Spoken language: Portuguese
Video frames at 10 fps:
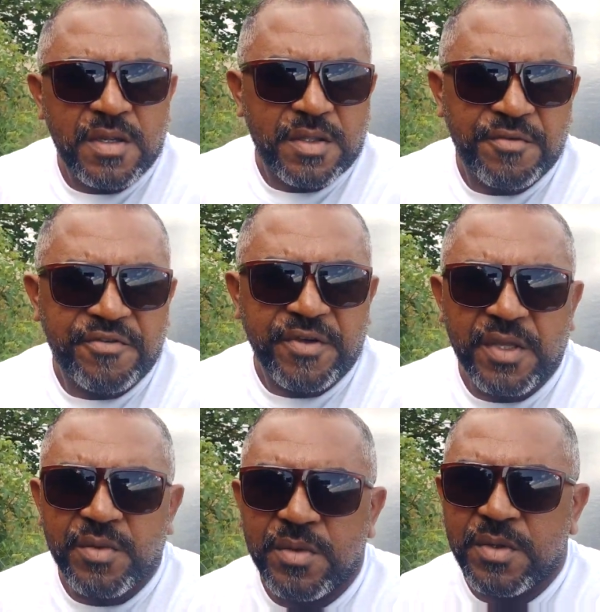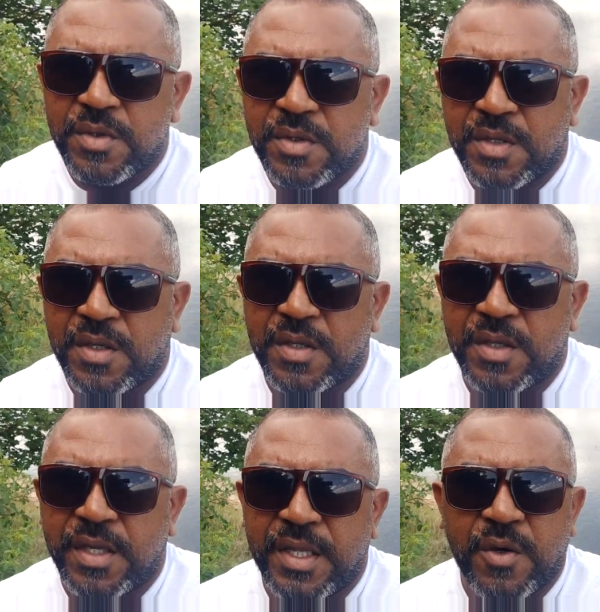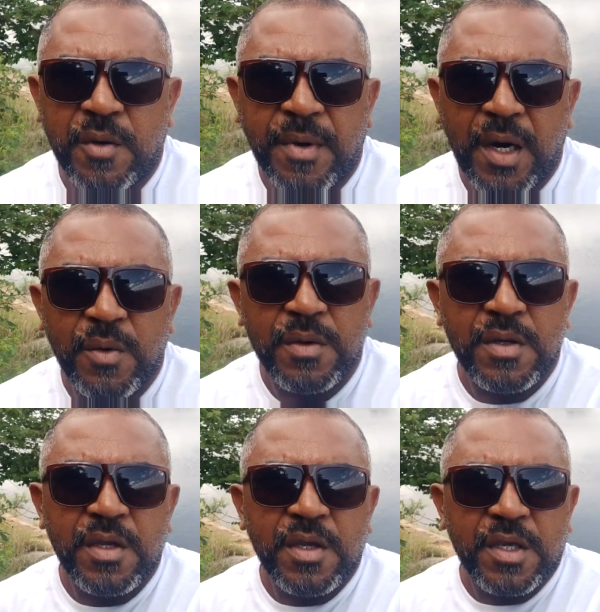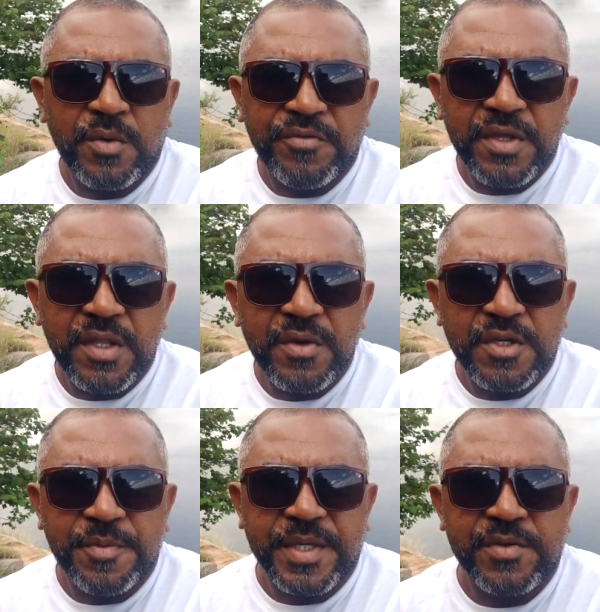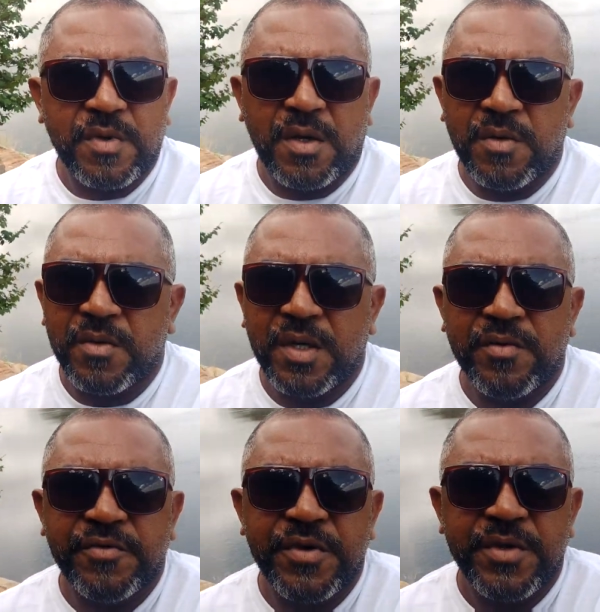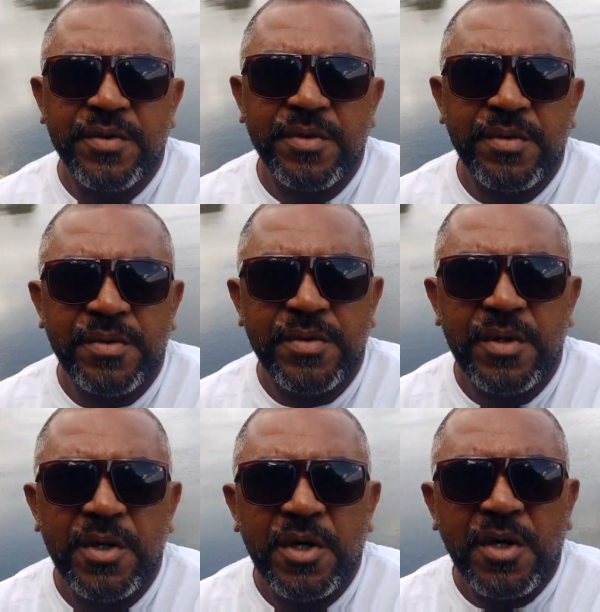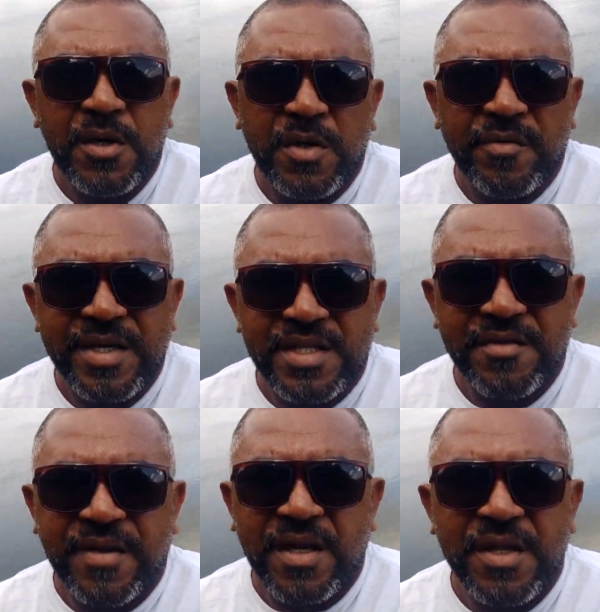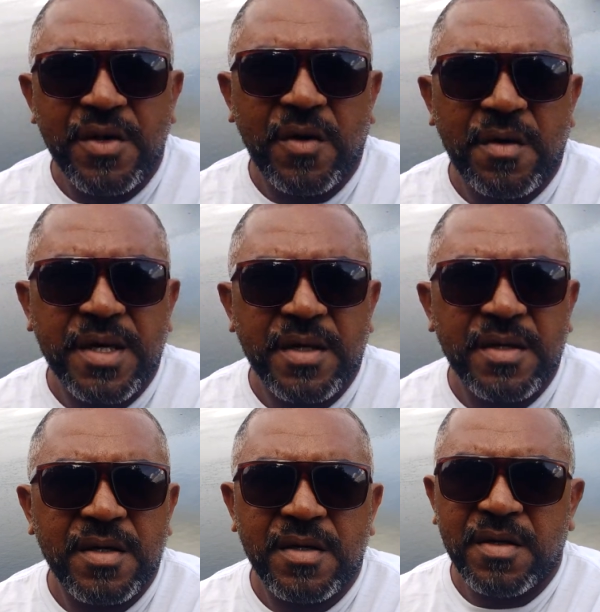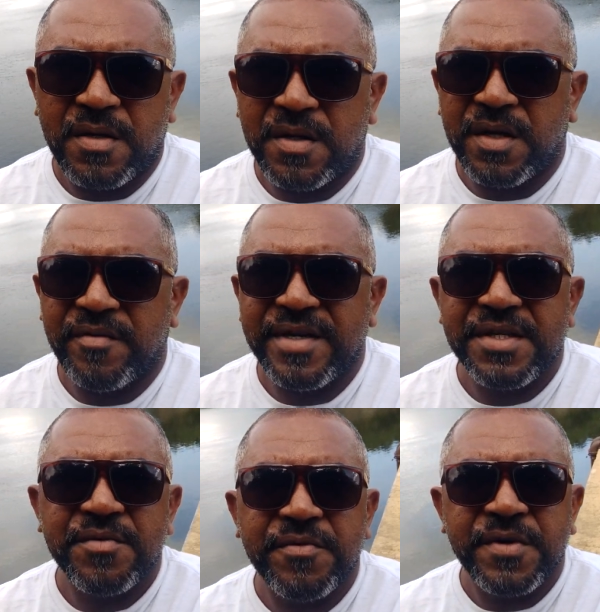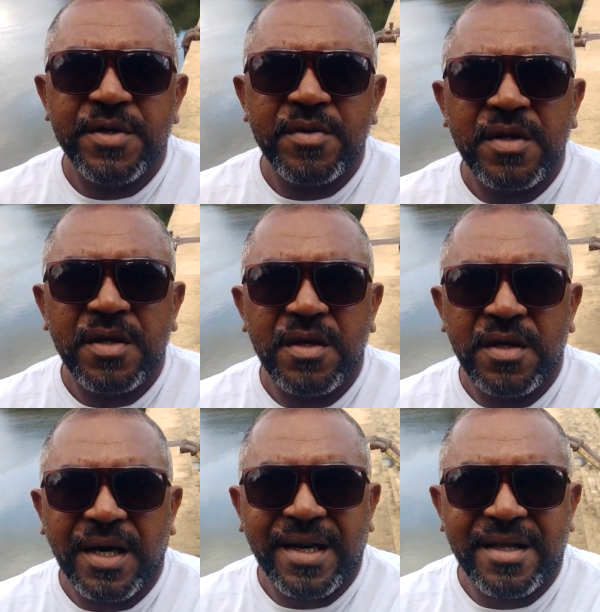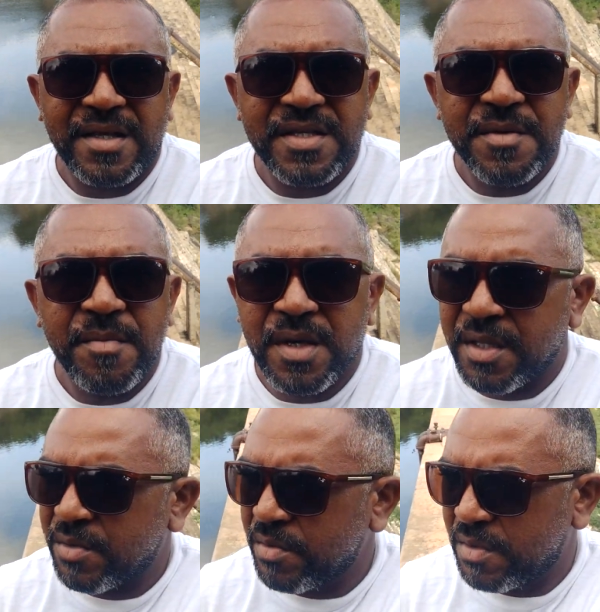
de vento, que é normal. E o vídeo de hoje, pessoal, é um vídeo não vai ser falando de obra, é, vai ser um vídeo de agradecimento